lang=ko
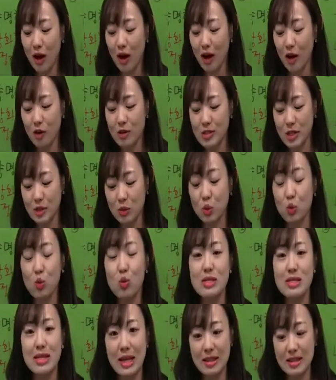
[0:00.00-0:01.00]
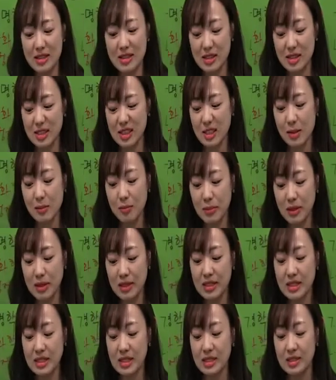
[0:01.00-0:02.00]
과거제도, 사치,
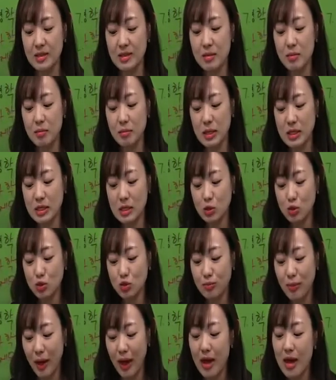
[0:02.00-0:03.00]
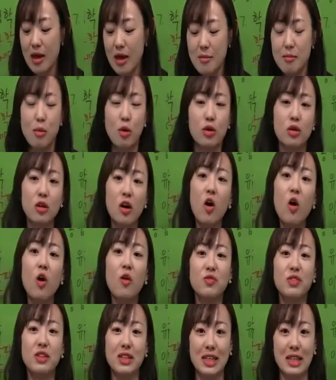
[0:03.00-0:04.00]
미신, 미신숭배 뭐 이런
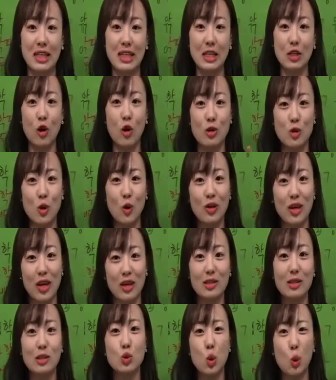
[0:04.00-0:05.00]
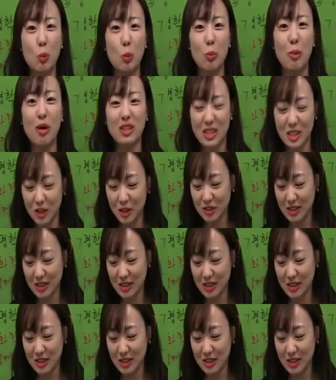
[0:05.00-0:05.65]
것들이 6개의 좀 먹는